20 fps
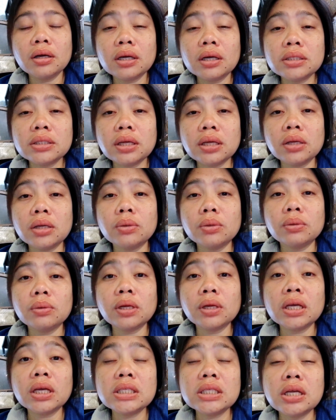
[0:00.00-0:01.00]
Kasi ano,
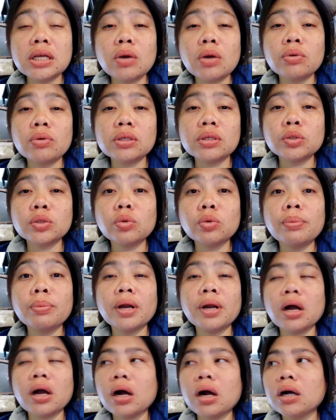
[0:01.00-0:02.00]
nagising ako ng
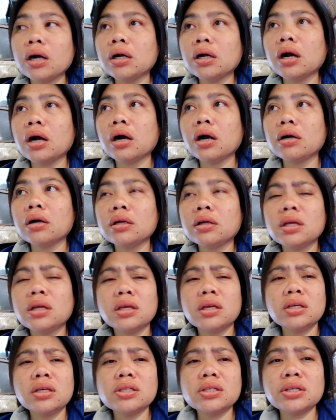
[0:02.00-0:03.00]
sobrang aga.
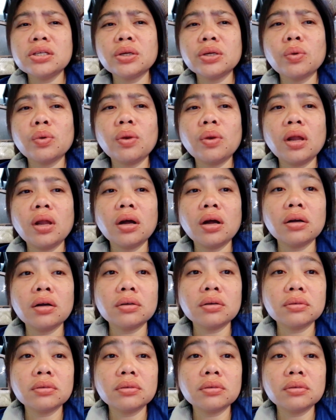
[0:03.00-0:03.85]
Share ko lang.